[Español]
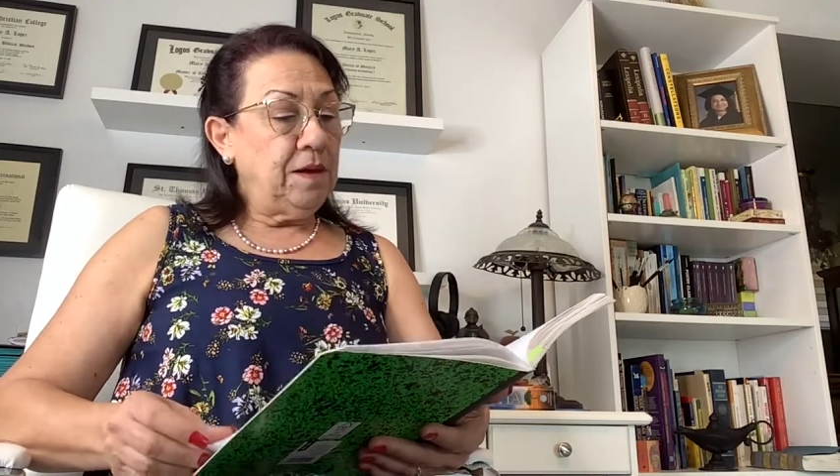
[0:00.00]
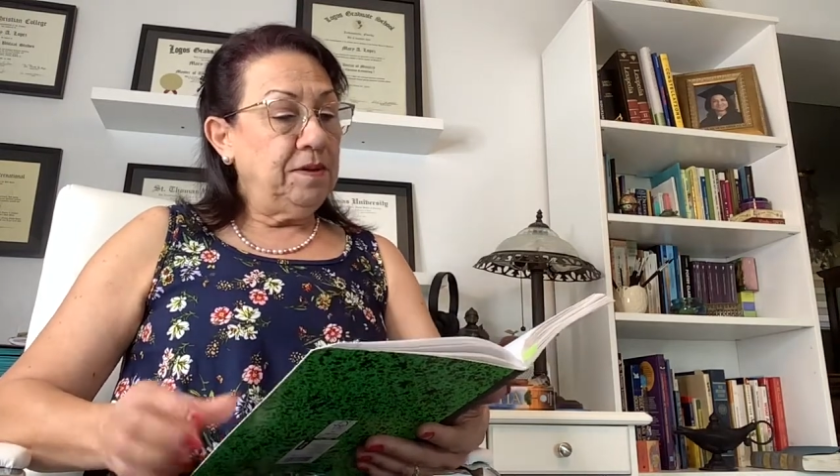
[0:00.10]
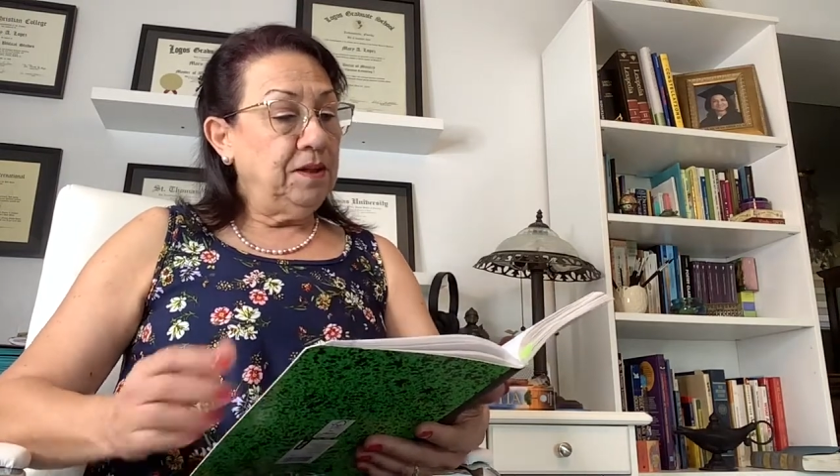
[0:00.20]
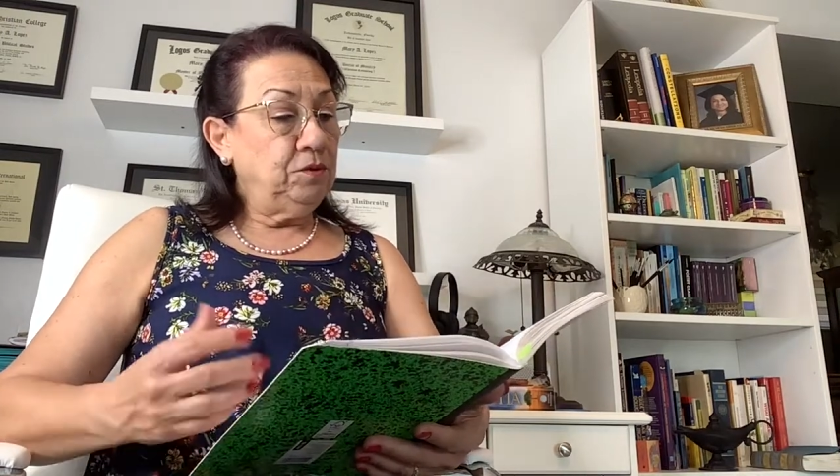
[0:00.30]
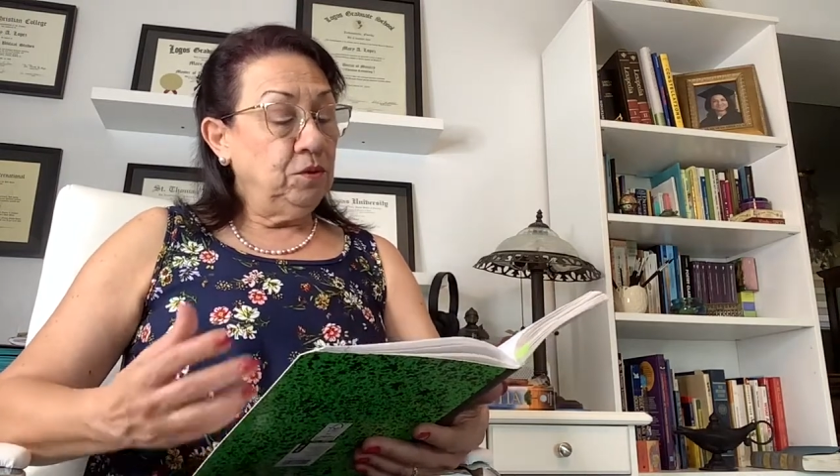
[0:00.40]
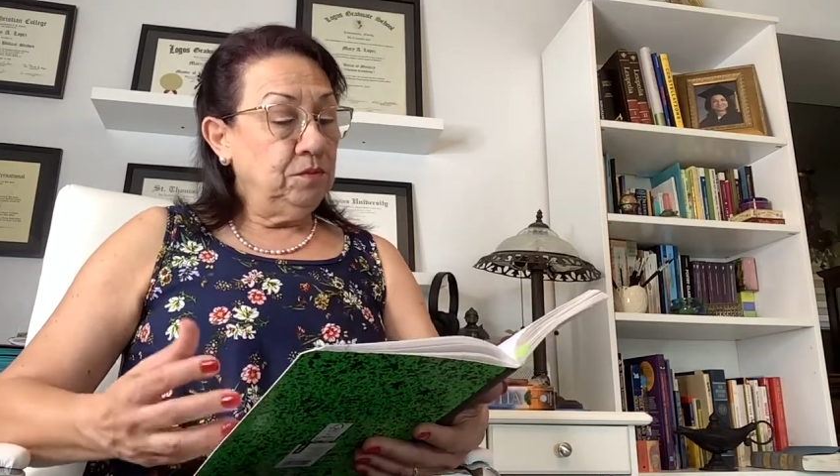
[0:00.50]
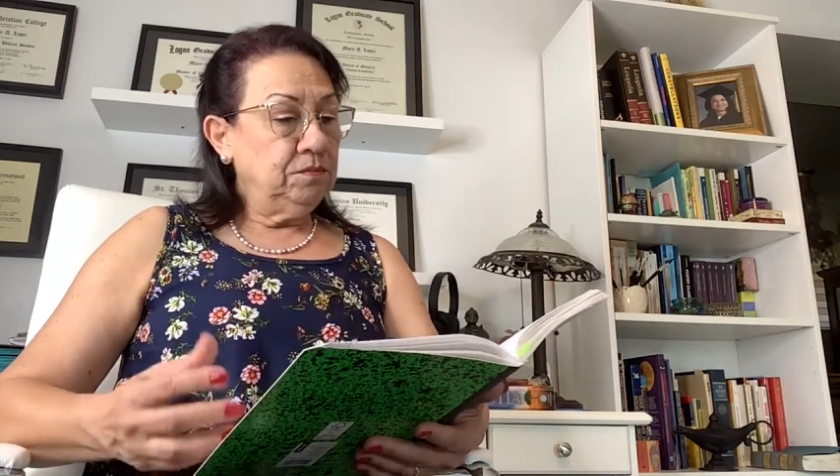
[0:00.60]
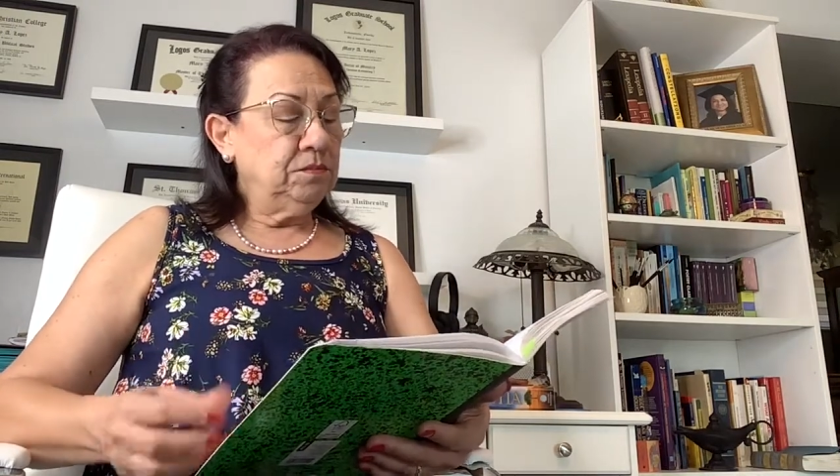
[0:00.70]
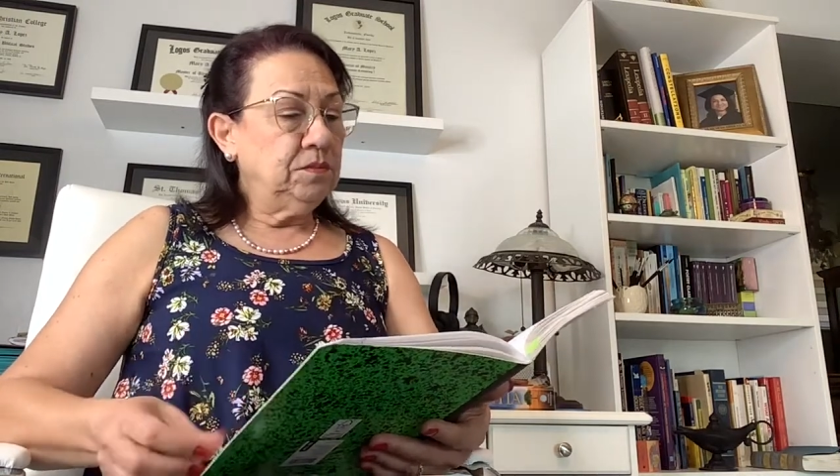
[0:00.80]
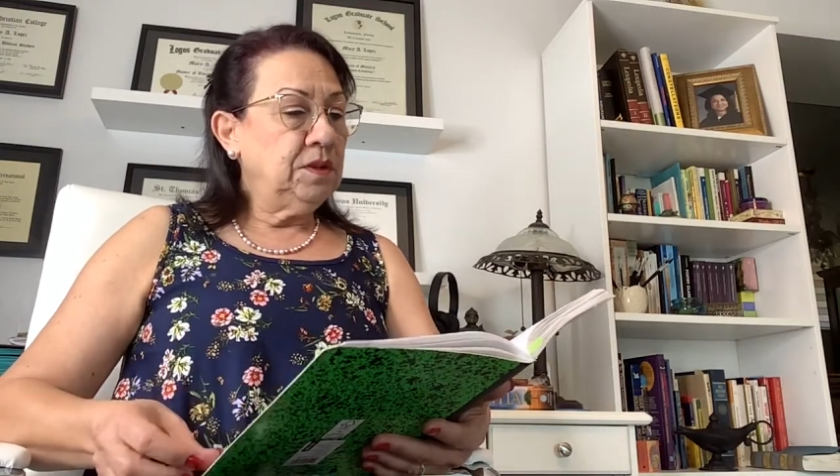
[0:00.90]

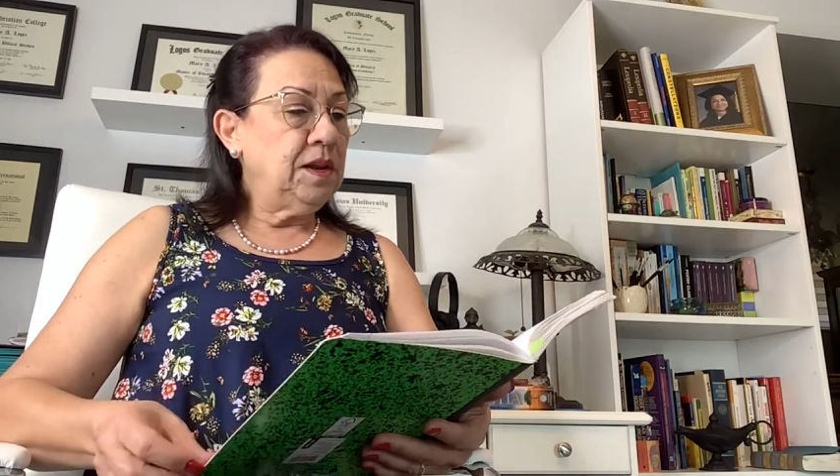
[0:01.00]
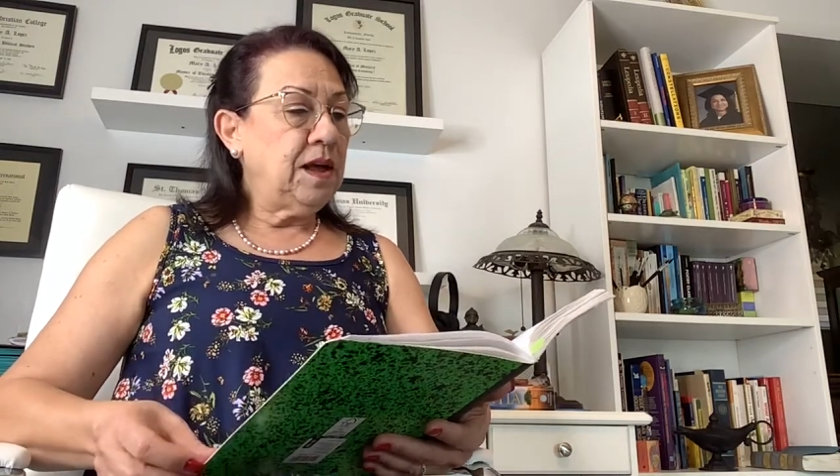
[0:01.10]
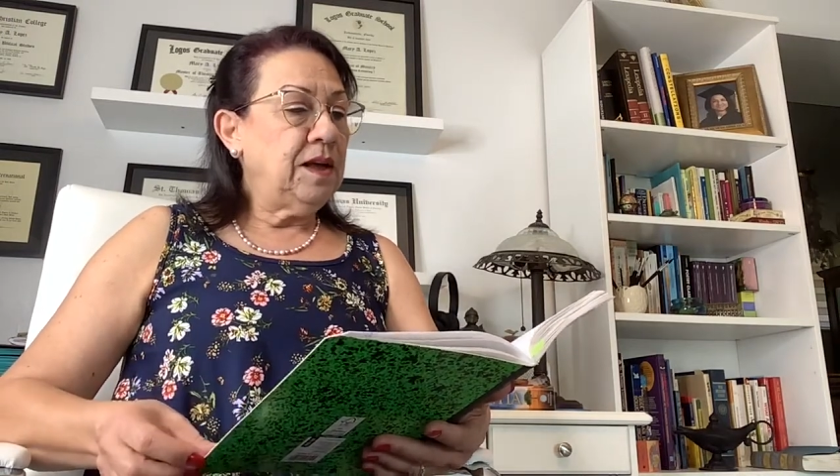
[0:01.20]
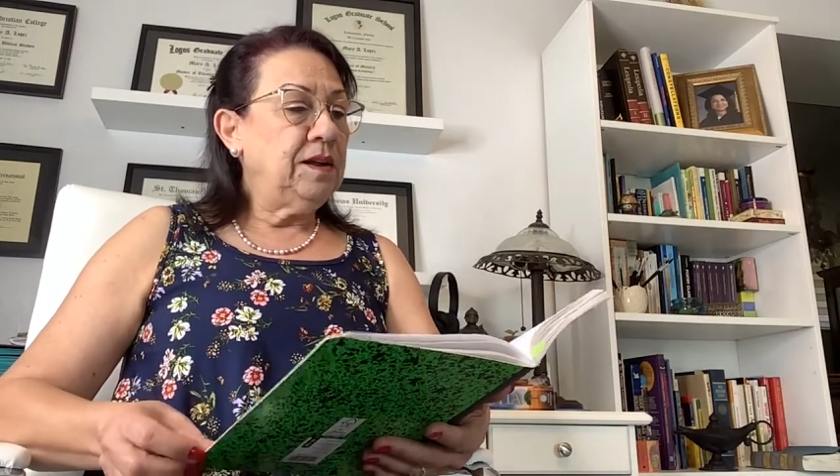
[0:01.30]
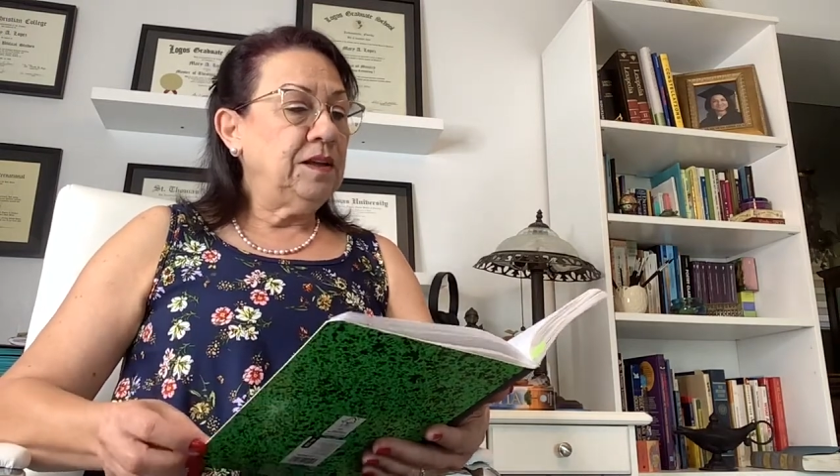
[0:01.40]
hablando de la,